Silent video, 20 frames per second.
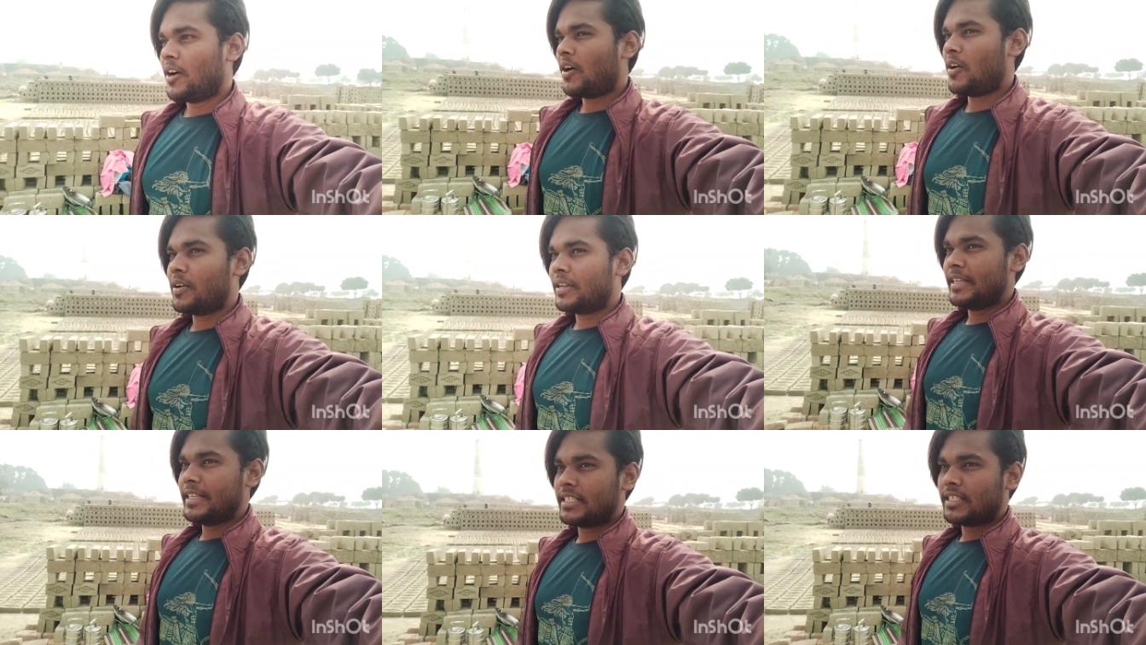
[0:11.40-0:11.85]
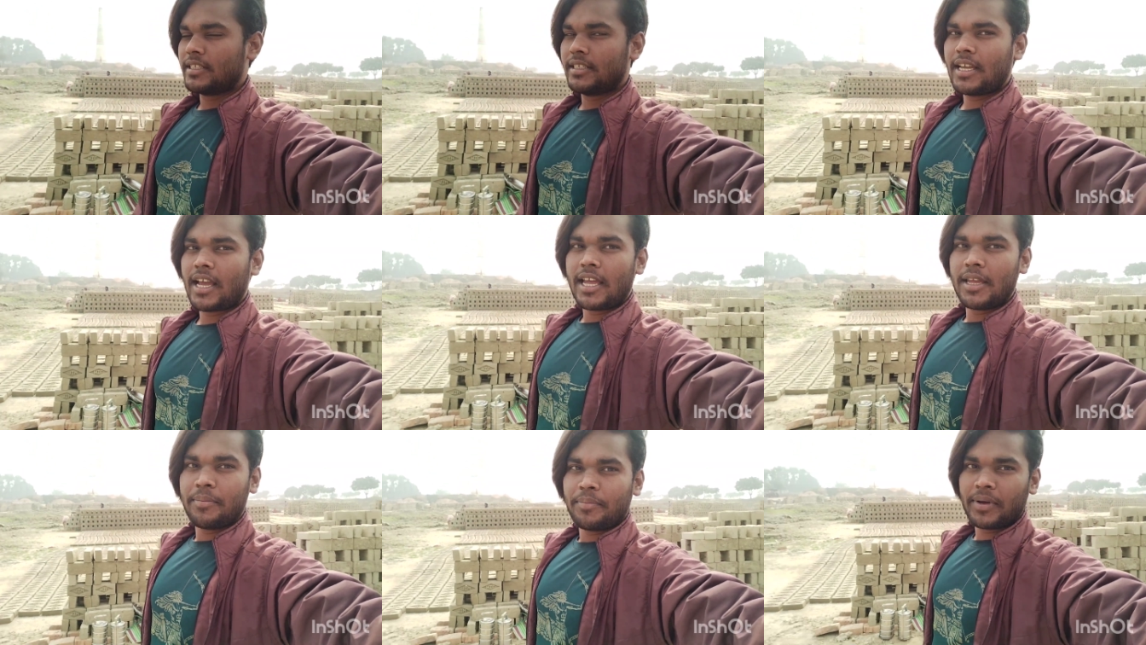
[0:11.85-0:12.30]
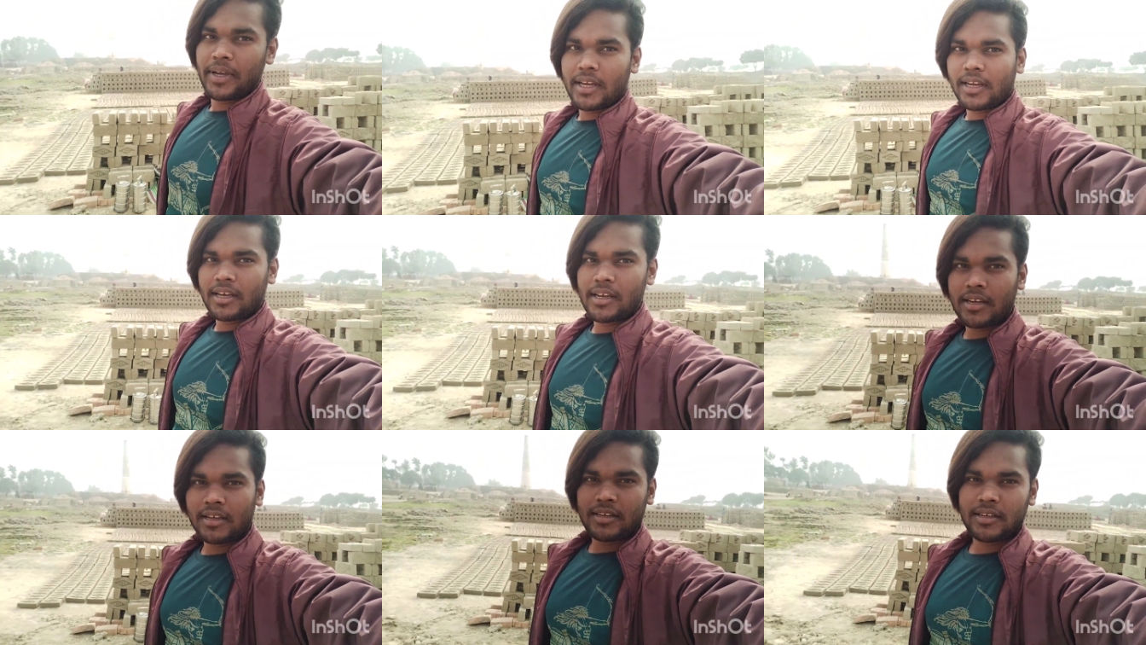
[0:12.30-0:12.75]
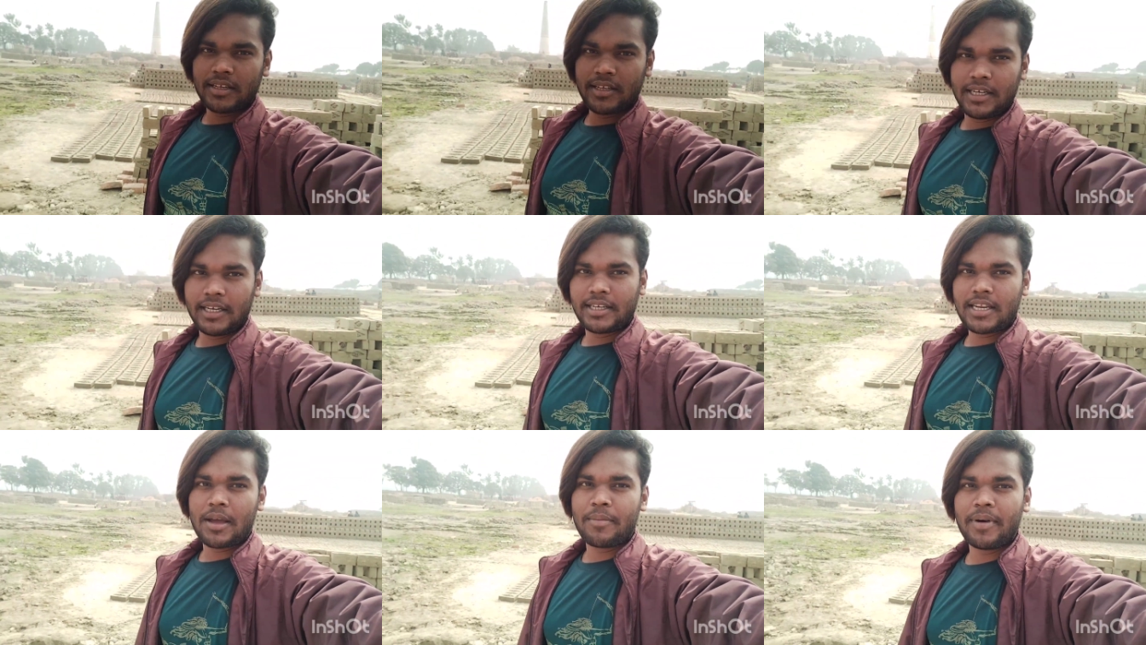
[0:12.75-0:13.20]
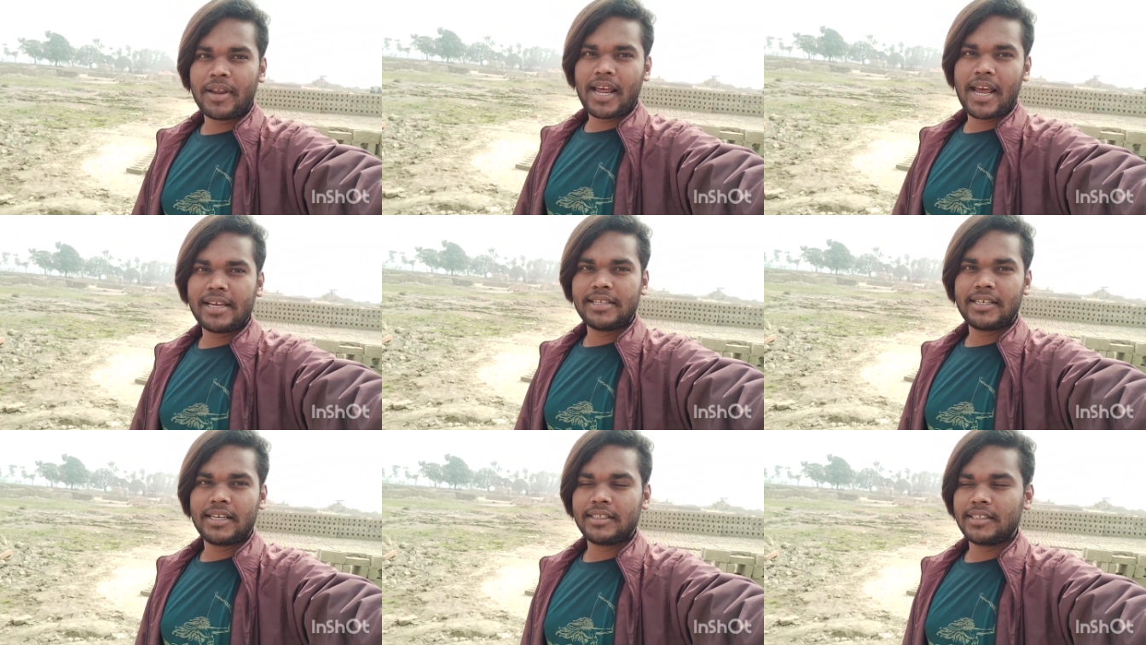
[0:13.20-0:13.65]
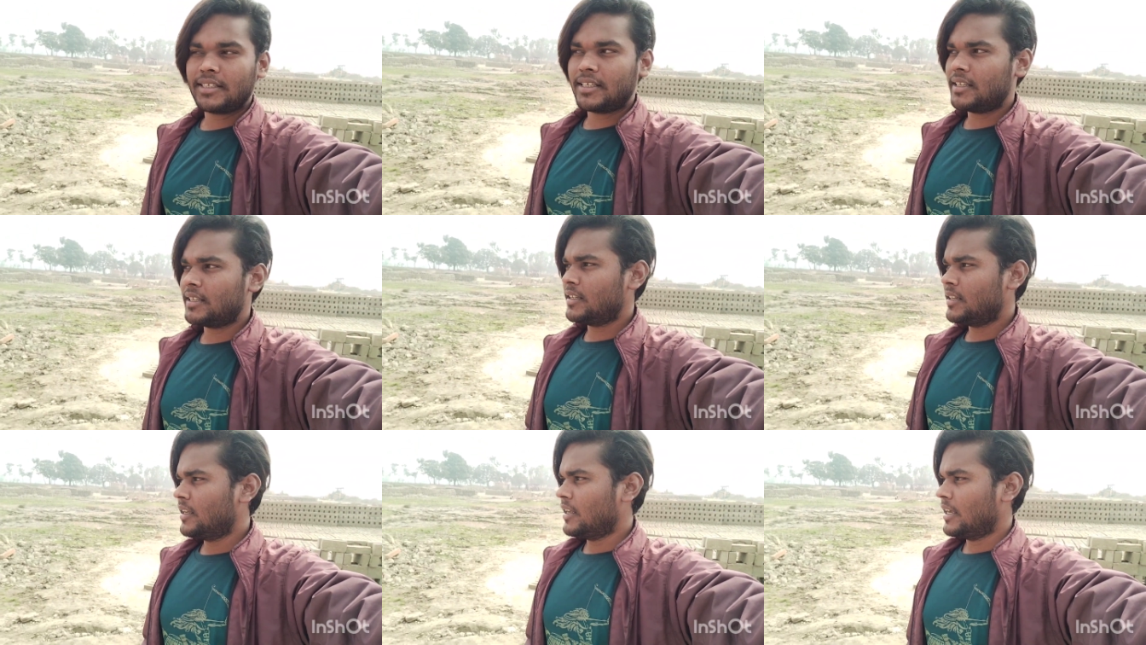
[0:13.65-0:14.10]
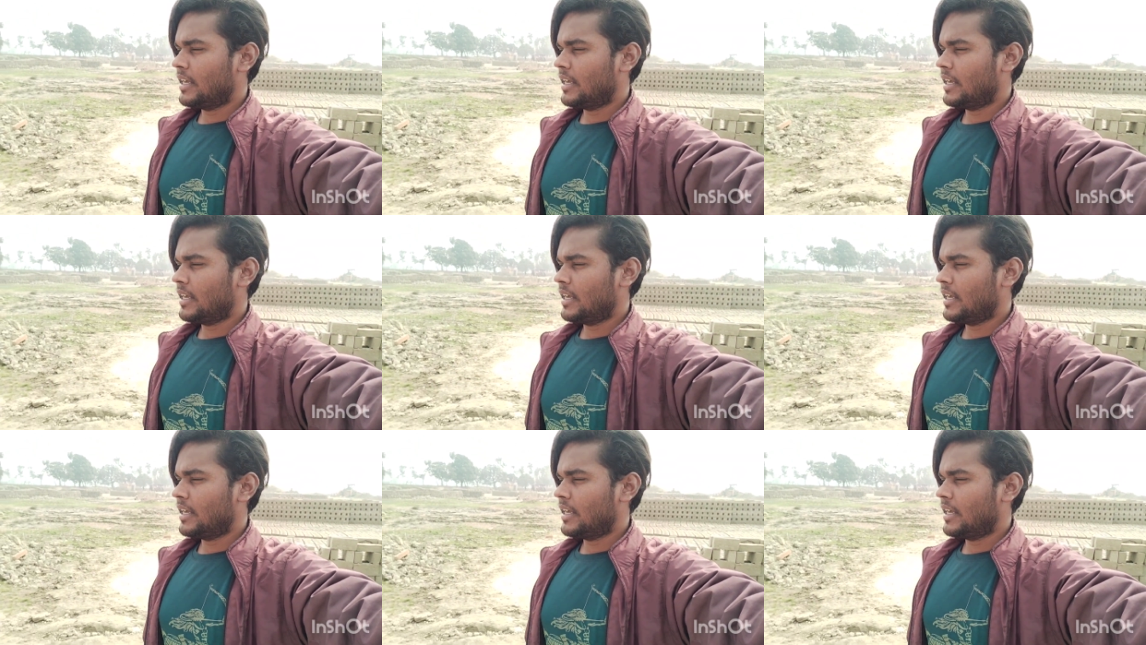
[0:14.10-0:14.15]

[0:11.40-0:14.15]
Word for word: और इस यहीं पे ईंटा बनाए जाते हैं